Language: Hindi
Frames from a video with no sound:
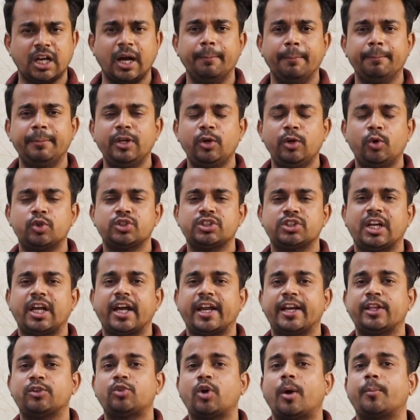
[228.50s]
कम भी लोड
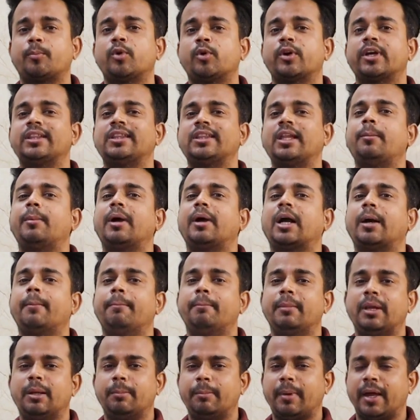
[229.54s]
चला रहे हैं तो आपको कितना
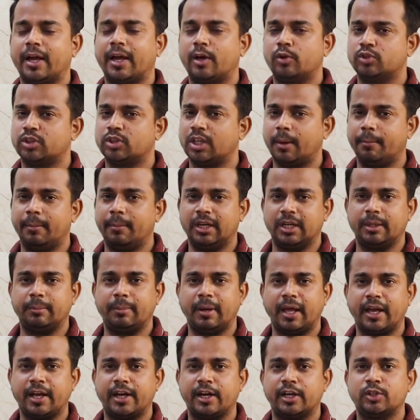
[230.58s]
बैकअप मिल पाएगा उतना
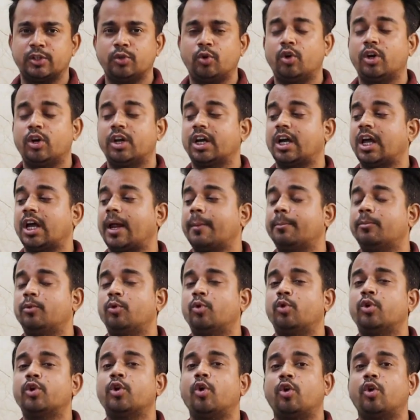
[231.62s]
मल्टीप्लाई कर दो और अगर आप
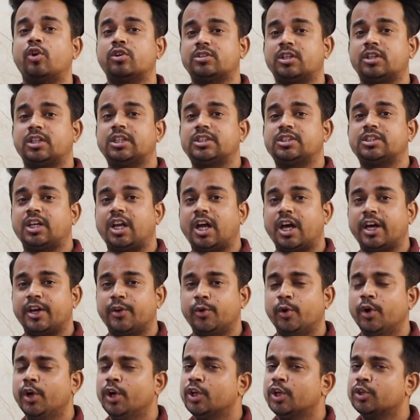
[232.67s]
लोड और ज़्यादा चला
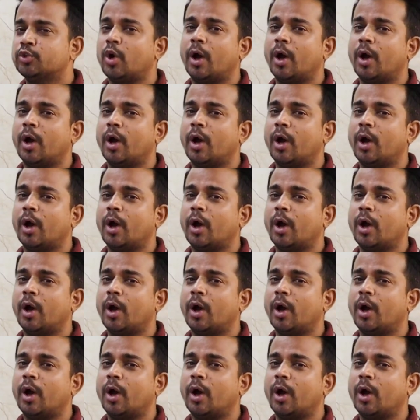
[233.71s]
रहे हो